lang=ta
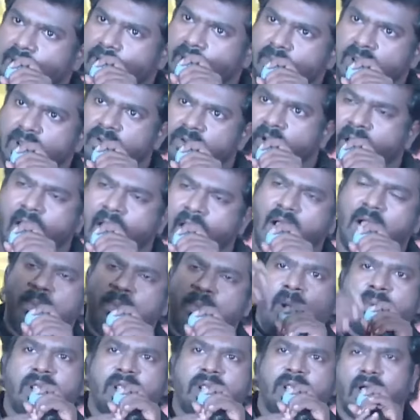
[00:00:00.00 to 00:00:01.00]
மாதிரி வேகமாக
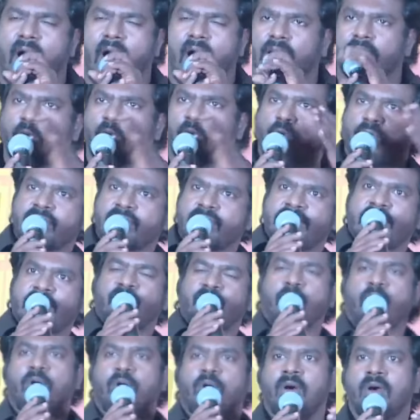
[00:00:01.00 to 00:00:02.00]
அப்படியே காதை உரசின்னு
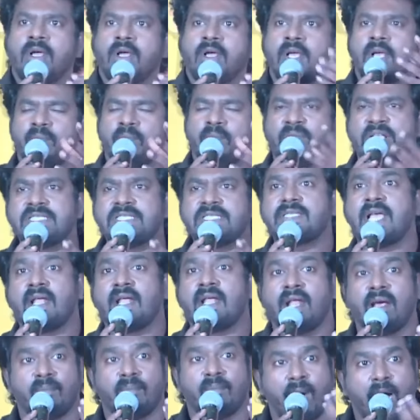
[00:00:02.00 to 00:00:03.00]
போவோம் மிஸ்
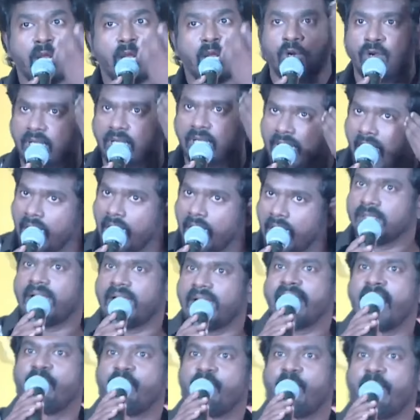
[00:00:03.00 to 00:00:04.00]
ஆனால் பாலோட காதும்
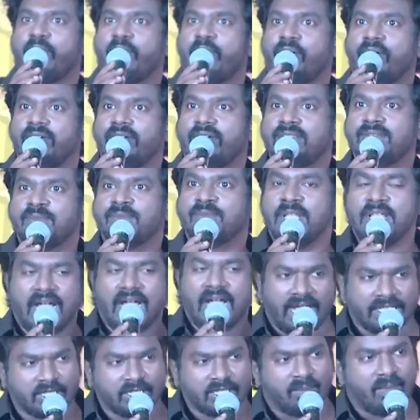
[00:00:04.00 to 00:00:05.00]
தனியாக போயிடும்
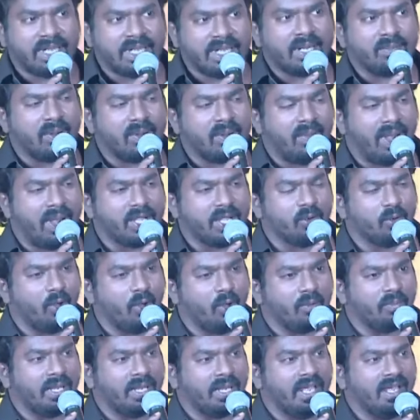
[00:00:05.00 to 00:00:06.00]
அந்த மாதிரி நம்மளை மாட்டி
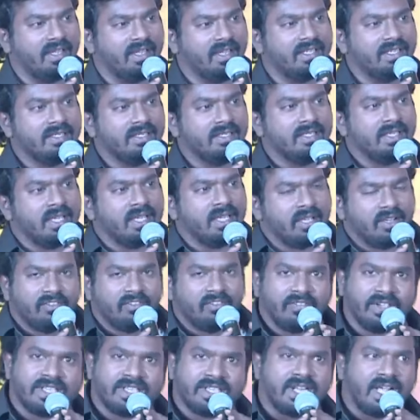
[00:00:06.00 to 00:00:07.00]
விடுவாப்புல
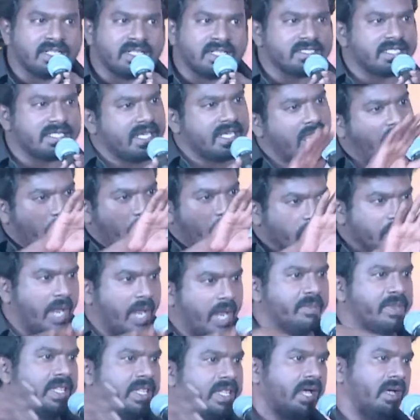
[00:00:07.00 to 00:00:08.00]
விக்ராந்த் சார் அவரும்
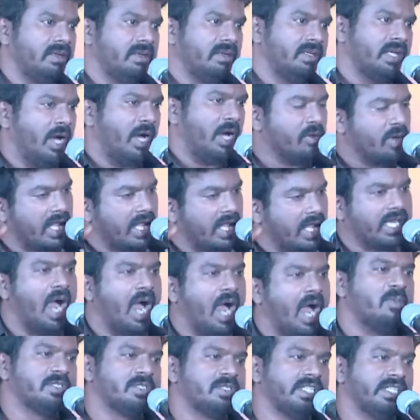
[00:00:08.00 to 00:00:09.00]
அப்படிதான் அவரும் அதுக்கு
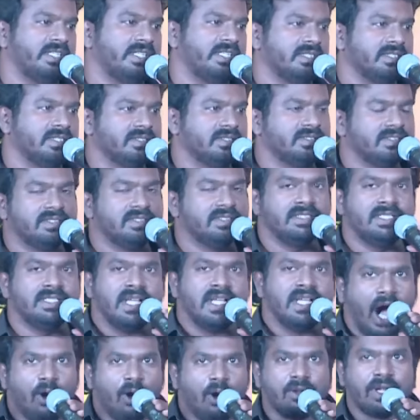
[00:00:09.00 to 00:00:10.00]
ஆப்போசிட்டு
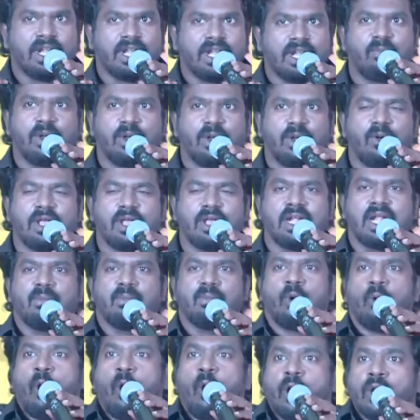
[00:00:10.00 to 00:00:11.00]
அவர் என்ன பண்ணுவார் நம்ம
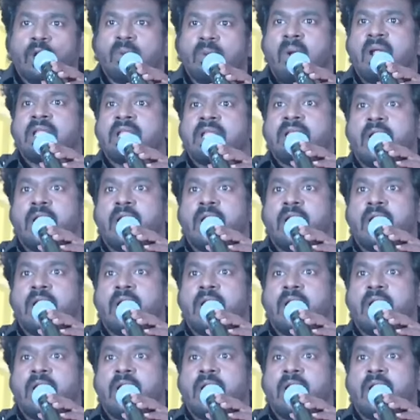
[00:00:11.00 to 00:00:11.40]
ஓரமாக நின்னா